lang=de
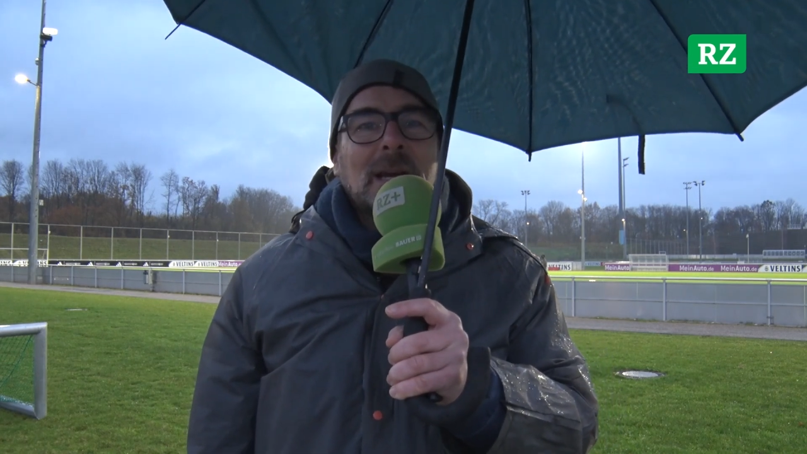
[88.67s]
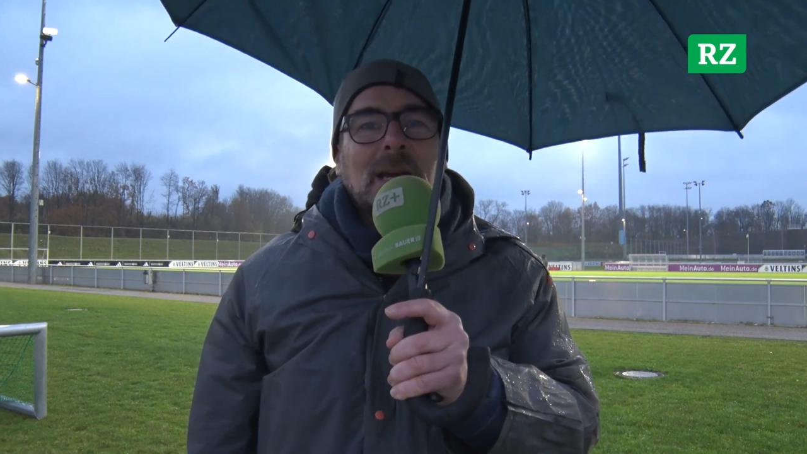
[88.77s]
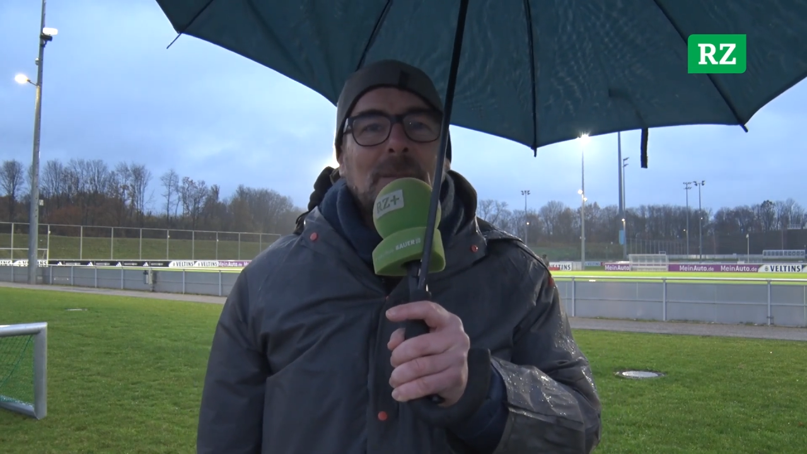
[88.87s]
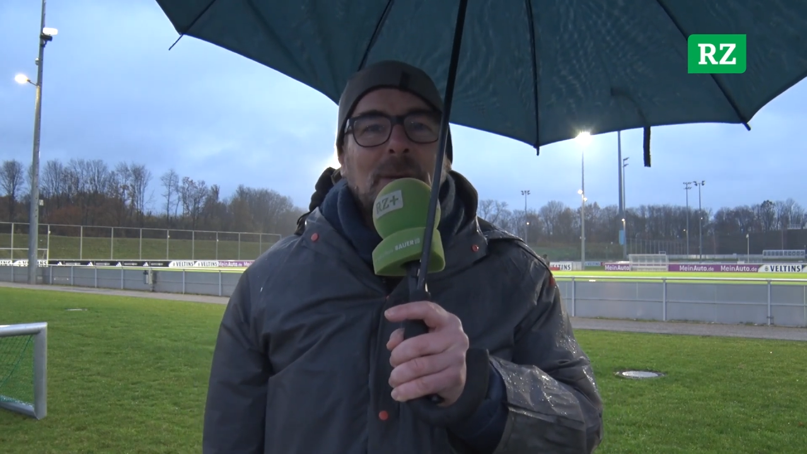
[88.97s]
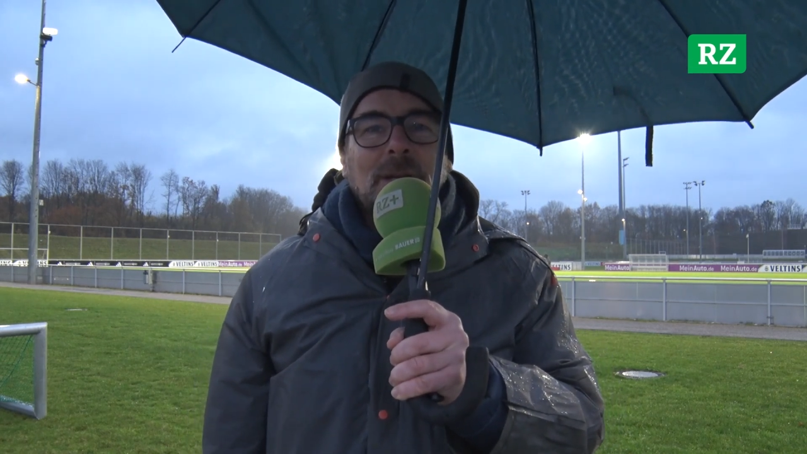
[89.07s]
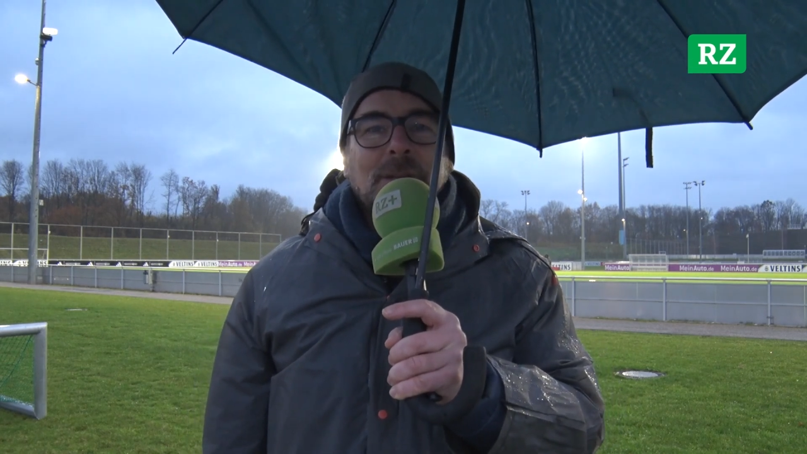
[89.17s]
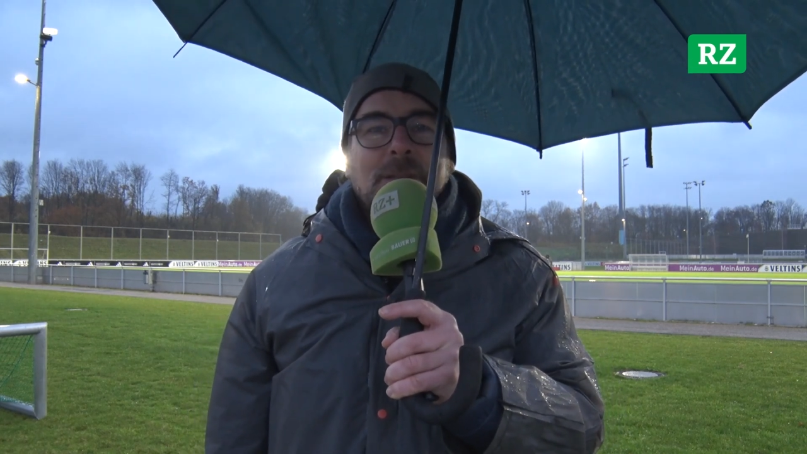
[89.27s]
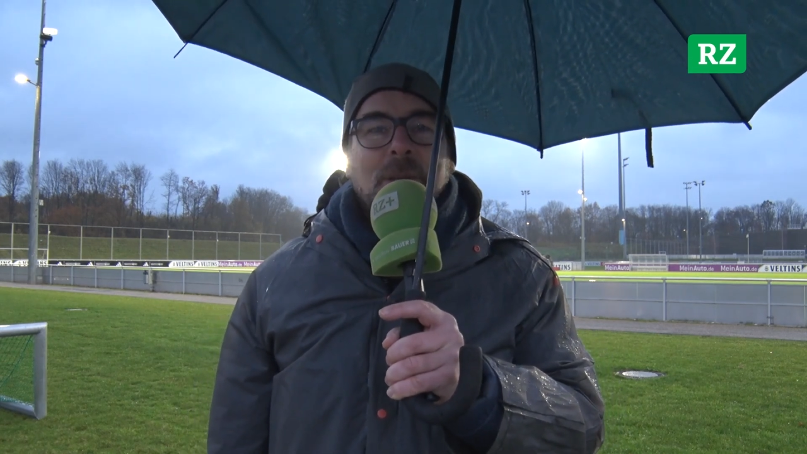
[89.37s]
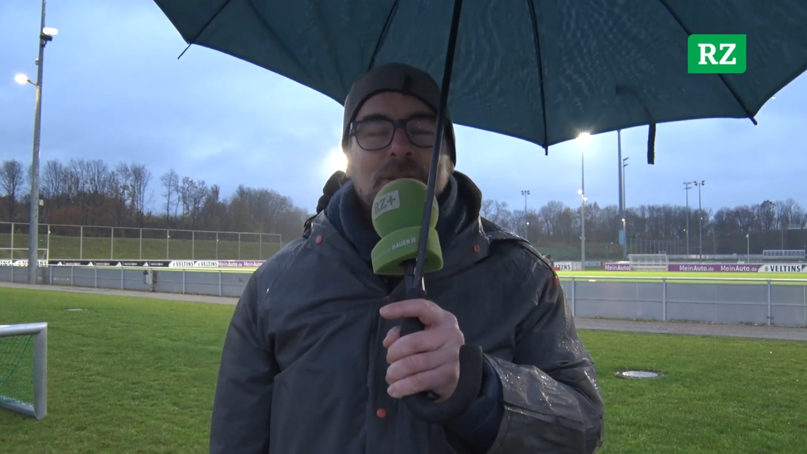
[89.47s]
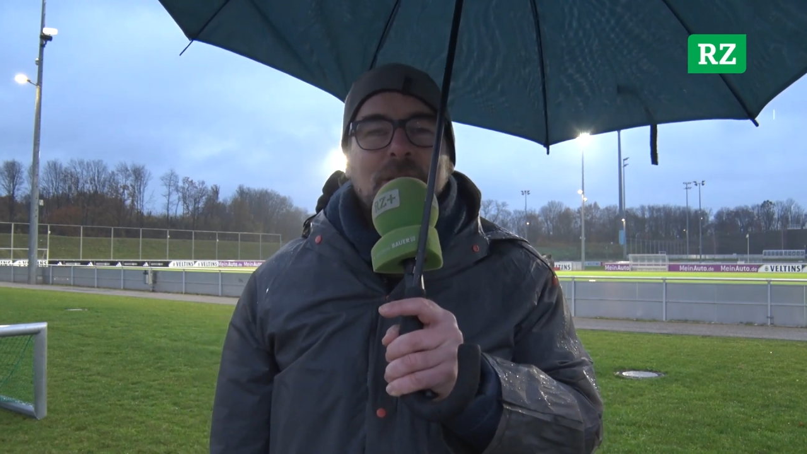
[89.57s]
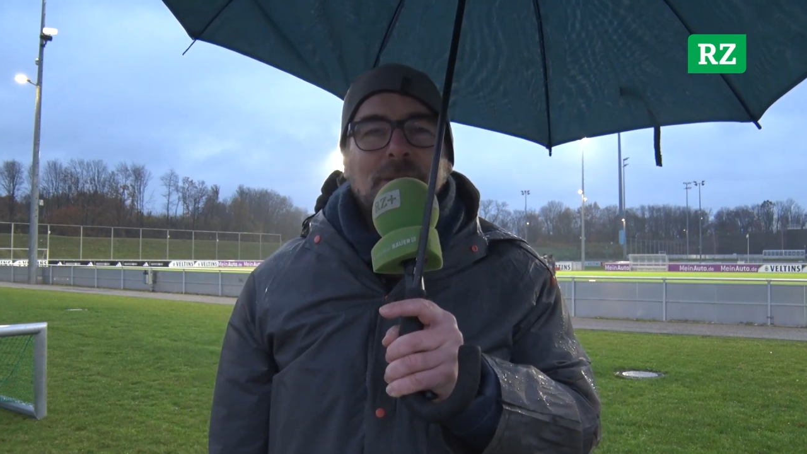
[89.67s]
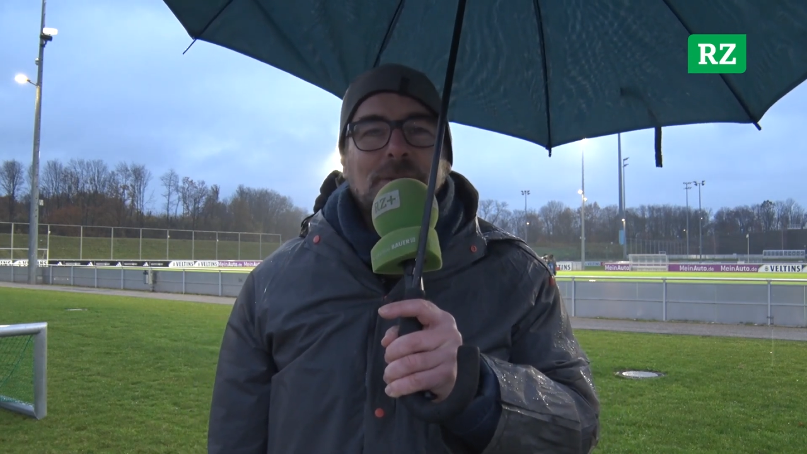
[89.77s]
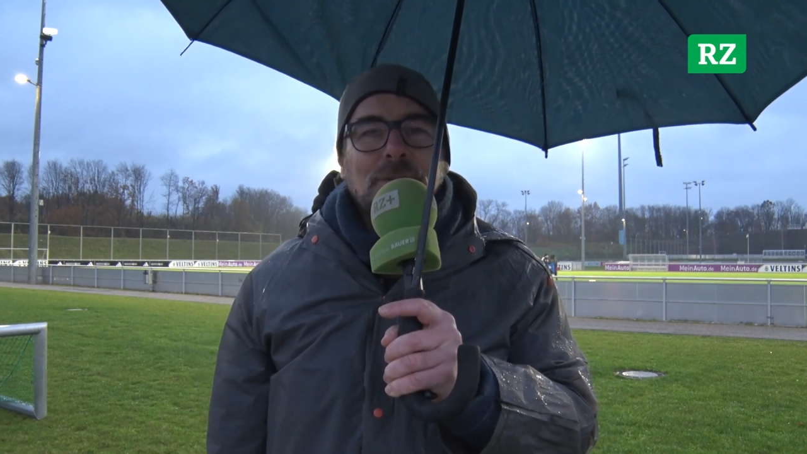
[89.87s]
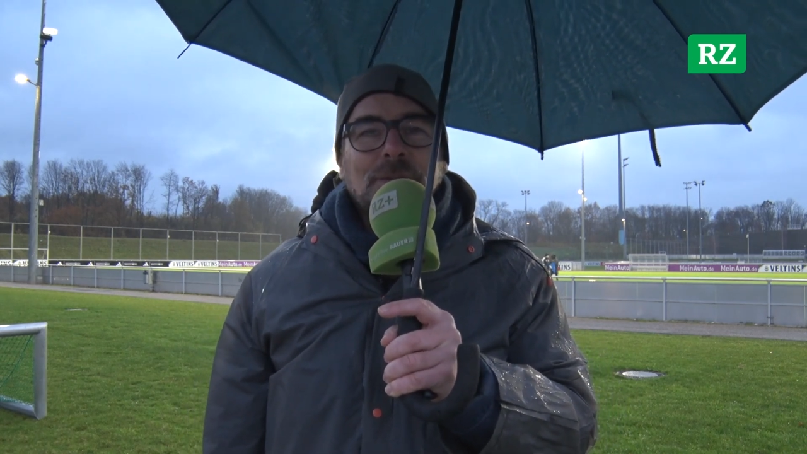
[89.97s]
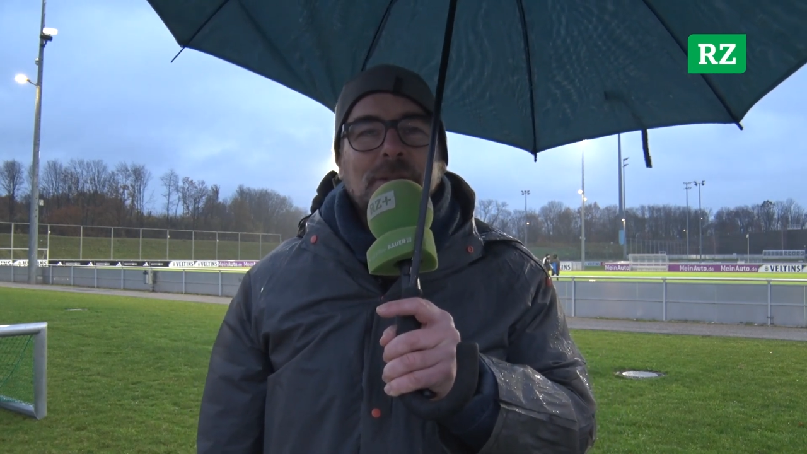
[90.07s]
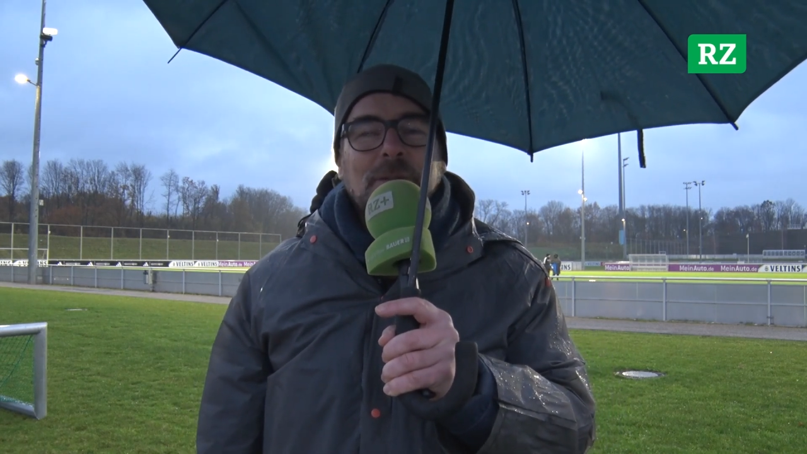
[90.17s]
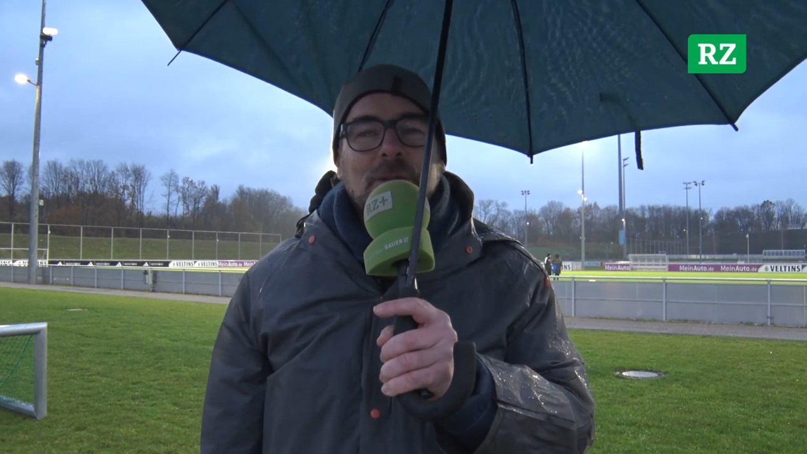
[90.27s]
Aber die Mannschaft und und der